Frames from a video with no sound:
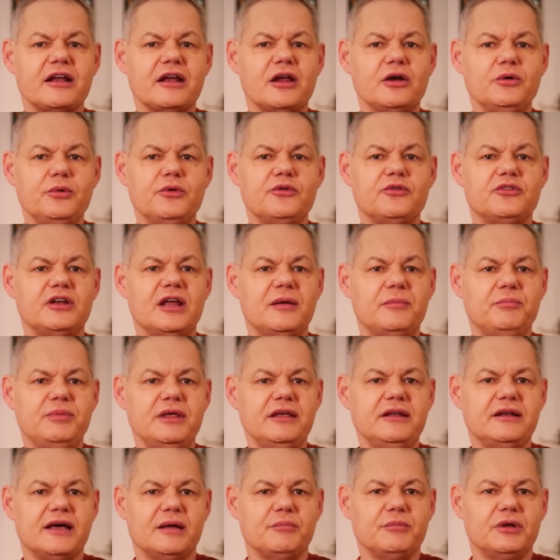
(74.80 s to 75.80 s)
Analyse der
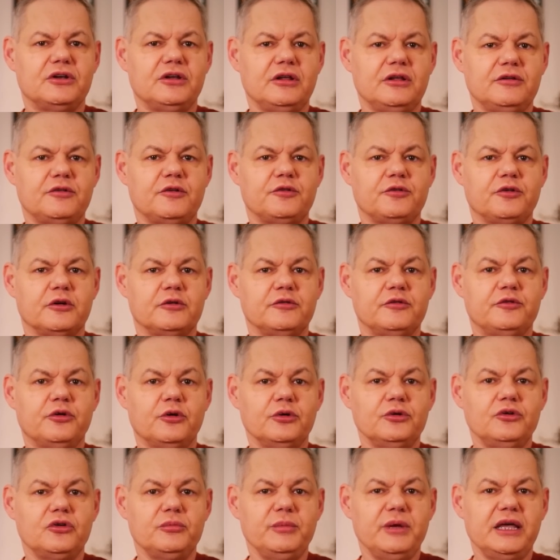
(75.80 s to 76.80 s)
Bilder mit Hilfe von
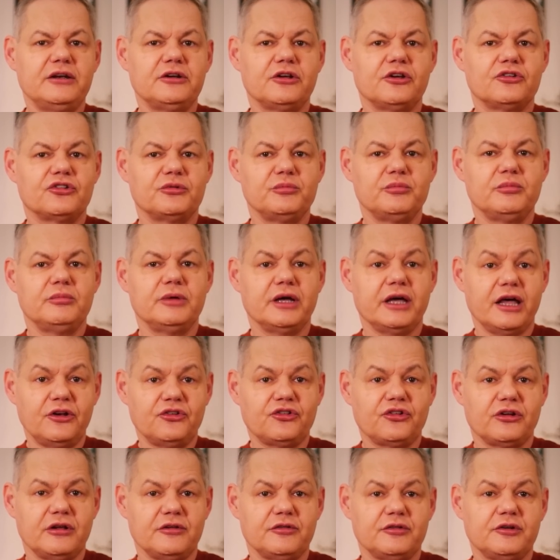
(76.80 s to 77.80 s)
photometrischem
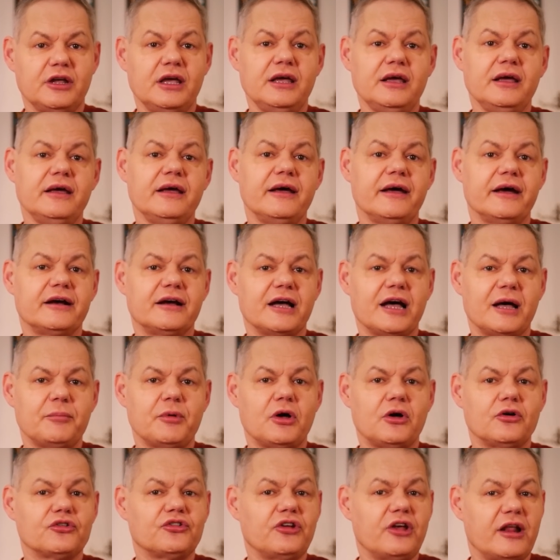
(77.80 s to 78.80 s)
Redshift ergab
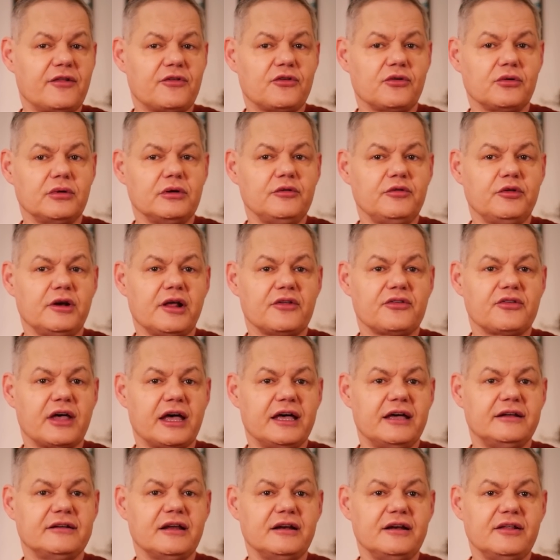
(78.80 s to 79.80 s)
auch Schätzungen für das
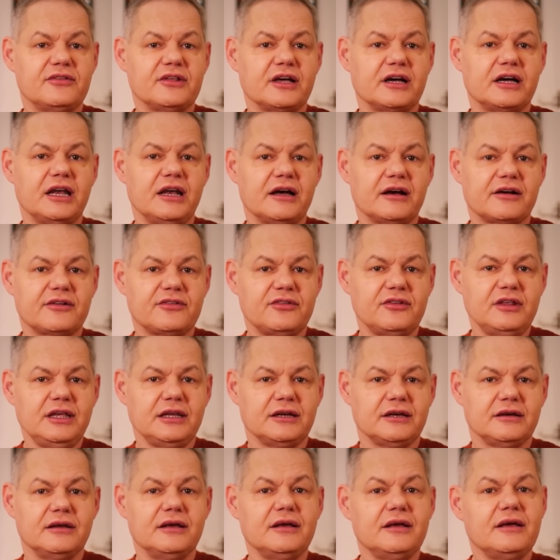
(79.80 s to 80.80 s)
Alter dieser
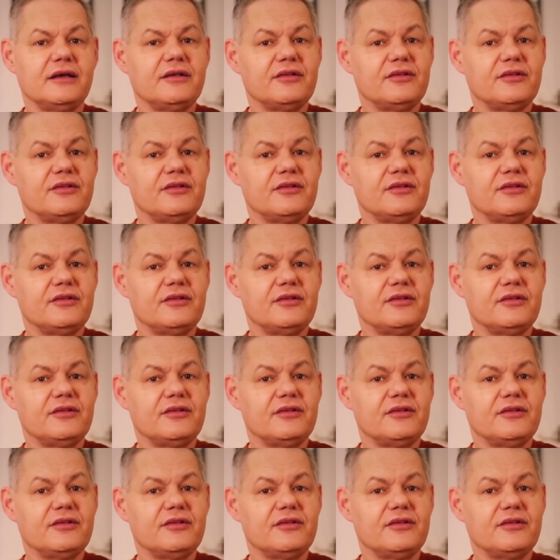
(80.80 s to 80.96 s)
Galaxien.